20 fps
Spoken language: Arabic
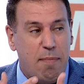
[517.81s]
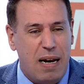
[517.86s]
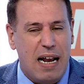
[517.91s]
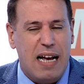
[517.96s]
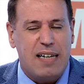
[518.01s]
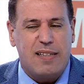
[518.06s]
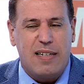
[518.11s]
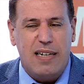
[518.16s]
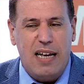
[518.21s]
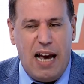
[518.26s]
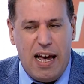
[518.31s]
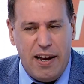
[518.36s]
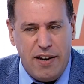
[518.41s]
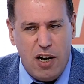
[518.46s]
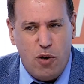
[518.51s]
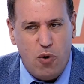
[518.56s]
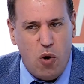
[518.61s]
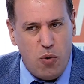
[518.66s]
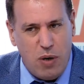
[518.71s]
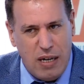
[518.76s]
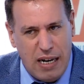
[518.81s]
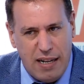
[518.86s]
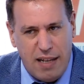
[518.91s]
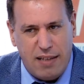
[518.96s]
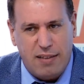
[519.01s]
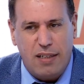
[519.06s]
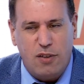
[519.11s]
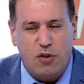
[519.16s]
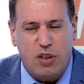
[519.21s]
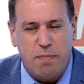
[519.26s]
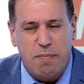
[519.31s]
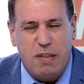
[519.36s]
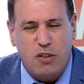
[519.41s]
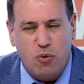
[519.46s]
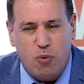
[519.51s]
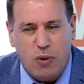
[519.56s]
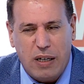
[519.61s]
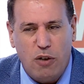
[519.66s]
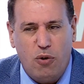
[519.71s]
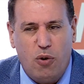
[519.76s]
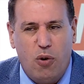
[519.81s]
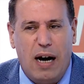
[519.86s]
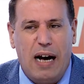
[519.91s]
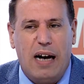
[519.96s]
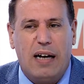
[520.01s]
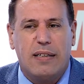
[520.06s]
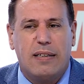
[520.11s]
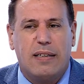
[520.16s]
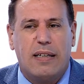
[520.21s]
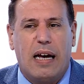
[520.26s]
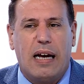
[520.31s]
الأسلحة النووية التي تم توقيعها